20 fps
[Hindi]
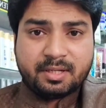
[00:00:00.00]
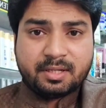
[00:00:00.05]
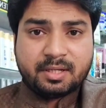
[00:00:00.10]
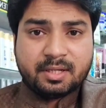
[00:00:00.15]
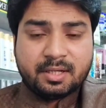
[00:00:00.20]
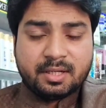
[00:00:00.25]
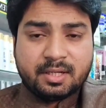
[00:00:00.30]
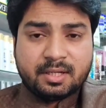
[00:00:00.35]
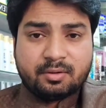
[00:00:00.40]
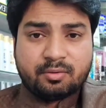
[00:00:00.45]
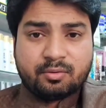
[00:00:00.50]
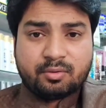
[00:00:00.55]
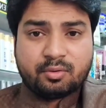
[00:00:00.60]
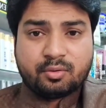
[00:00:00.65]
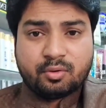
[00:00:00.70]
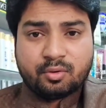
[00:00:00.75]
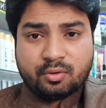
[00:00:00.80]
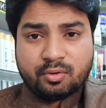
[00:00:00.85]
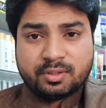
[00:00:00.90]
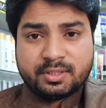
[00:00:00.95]
भी
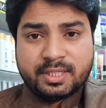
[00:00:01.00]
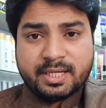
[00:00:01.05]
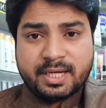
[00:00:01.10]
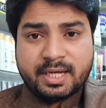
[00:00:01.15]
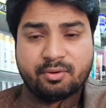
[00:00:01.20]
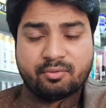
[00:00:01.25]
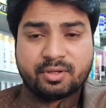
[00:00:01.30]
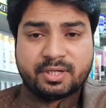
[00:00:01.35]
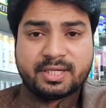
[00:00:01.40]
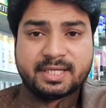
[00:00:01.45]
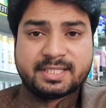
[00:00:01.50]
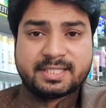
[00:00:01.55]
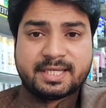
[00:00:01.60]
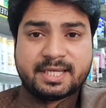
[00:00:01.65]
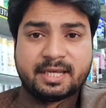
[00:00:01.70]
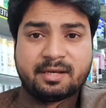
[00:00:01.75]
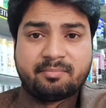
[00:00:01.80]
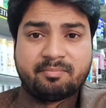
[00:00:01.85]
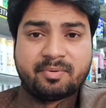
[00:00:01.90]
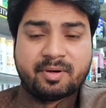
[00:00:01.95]
उनको होता है उनकी
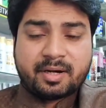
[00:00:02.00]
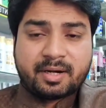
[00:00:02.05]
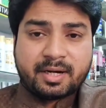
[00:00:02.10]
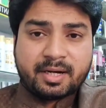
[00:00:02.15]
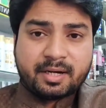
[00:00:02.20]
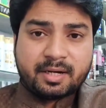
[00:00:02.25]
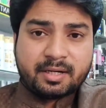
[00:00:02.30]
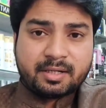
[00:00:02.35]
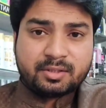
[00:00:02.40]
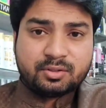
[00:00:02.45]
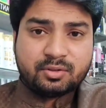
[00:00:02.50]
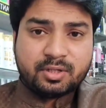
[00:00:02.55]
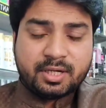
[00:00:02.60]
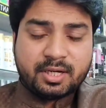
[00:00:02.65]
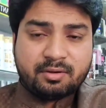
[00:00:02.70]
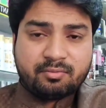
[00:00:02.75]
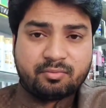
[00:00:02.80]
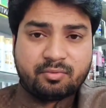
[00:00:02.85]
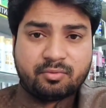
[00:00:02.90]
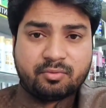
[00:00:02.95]
स्किन पर जो
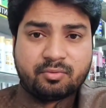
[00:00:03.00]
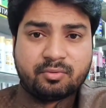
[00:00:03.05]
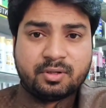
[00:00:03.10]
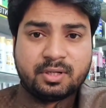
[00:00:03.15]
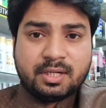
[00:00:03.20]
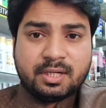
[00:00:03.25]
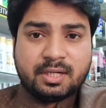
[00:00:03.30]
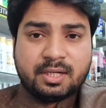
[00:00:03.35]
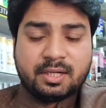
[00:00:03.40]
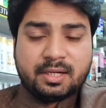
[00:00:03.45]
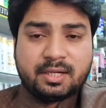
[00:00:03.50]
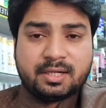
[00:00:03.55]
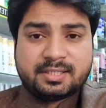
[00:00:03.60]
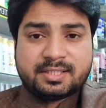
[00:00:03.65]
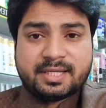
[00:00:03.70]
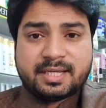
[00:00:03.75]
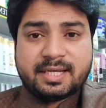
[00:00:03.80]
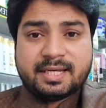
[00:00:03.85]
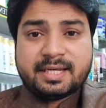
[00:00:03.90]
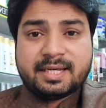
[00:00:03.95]
है वो
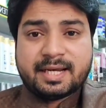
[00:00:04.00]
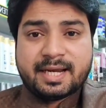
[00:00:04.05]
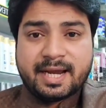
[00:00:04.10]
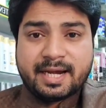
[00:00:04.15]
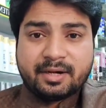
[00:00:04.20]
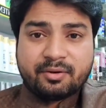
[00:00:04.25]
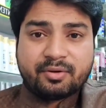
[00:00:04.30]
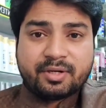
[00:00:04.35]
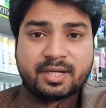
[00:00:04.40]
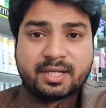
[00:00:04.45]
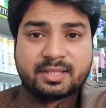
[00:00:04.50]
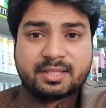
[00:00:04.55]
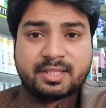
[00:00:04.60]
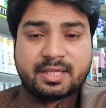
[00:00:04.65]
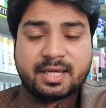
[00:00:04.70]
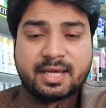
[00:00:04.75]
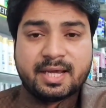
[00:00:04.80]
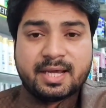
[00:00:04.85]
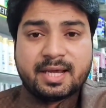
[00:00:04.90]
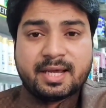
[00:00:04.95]
स्किन रेड हो
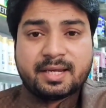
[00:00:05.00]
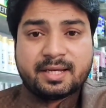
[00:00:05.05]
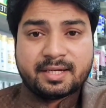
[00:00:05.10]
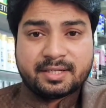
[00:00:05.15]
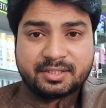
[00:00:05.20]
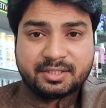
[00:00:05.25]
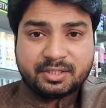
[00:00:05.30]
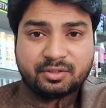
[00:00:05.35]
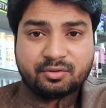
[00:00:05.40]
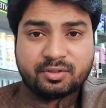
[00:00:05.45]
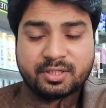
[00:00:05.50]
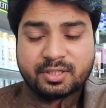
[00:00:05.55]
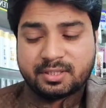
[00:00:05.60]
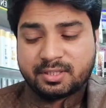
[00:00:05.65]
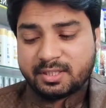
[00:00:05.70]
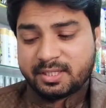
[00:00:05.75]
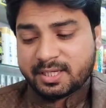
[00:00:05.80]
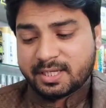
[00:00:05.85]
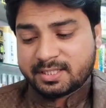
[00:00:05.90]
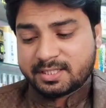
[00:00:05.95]
जाती है एलर्जी हो
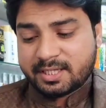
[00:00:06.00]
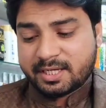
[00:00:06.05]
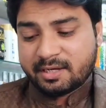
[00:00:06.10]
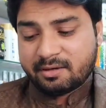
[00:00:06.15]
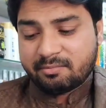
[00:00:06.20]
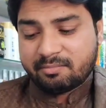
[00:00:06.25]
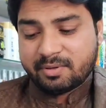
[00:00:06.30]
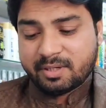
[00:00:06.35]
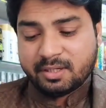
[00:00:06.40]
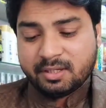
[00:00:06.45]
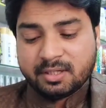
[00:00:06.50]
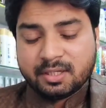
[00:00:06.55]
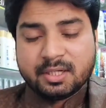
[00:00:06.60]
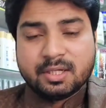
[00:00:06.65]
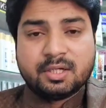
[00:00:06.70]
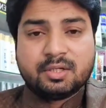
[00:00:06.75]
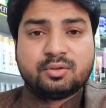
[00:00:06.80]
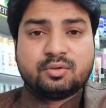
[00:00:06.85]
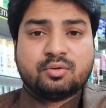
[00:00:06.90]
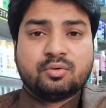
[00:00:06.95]
जाती है स्किन पर
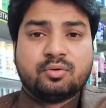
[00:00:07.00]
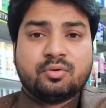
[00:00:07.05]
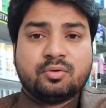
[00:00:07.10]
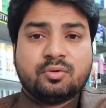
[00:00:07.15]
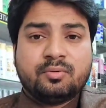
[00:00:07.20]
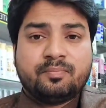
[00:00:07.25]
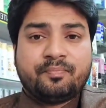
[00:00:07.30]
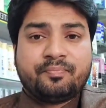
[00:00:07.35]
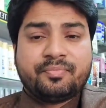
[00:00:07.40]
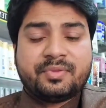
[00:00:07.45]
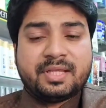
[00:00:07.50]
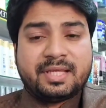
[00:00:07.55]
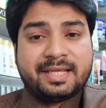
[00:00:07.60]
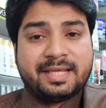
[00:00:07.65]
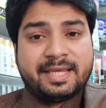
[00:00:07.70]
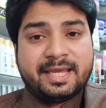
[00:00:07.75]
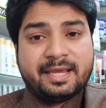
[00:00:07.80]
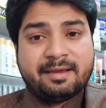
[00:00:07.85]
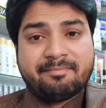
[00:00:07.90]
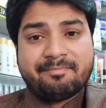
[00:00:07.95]
तो
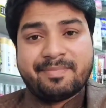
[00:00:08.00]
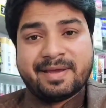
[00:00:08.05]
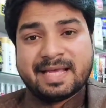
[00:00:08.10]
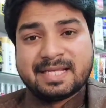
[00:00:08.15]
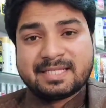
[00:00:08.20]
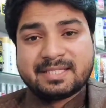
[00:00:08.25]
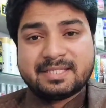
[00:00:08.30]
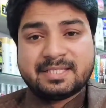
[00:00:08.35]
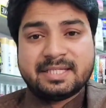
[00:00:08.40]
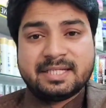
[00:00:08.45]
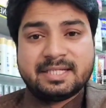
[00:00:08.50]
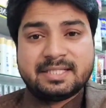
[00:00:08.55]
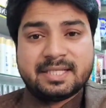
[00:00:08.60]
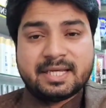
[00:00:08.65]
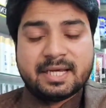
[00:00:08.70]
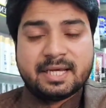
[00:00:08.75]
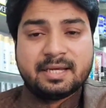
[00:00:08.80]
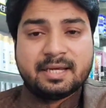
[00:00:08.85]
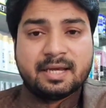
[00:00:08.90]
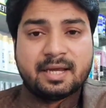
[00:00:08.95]
ये बेस्ट
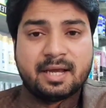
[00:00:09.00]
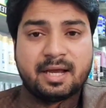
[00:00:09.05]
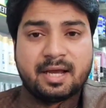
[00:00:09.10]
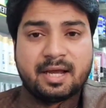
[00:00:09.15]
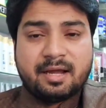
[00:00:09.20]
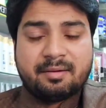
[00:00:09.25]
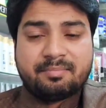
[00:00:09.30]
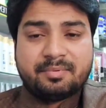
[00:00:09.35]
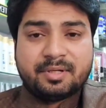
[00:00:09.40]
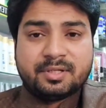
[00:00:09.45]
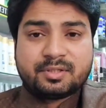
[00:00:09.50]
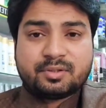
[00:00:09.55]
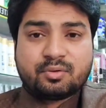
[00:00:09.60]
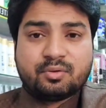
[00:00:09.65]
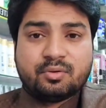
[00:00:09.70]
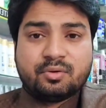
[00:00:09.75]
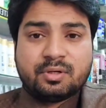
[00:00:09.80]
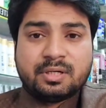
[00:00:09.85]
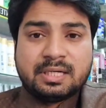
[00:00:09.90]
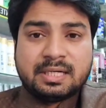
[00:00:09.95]
चीज़ है आप
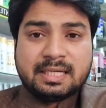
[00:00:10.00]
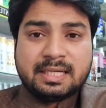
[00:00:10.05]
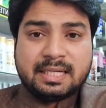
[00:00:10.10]
इसको